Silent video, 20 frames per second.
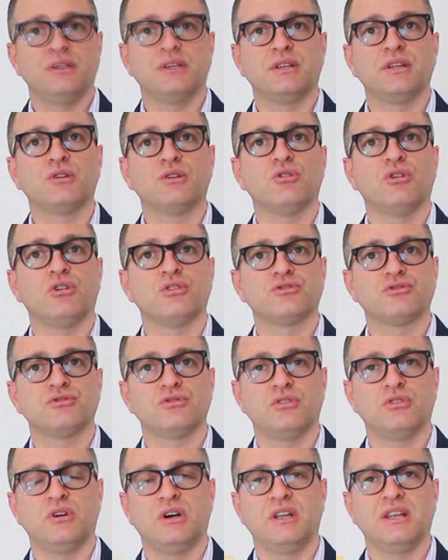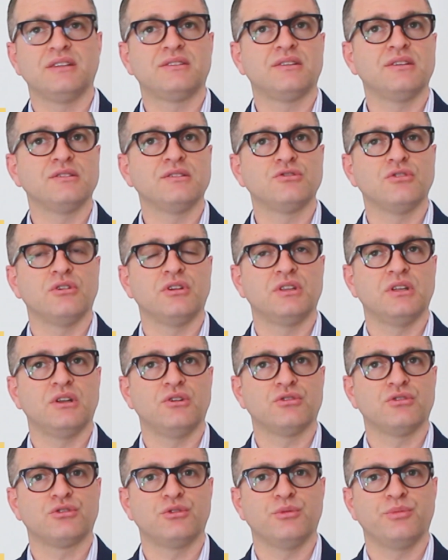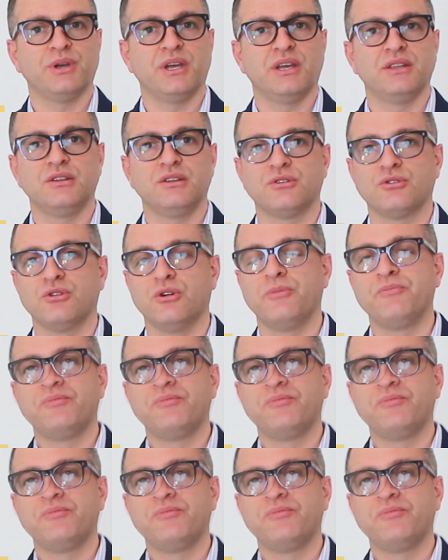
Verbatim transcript: di ricorso all'attenzione dell'ortopedico.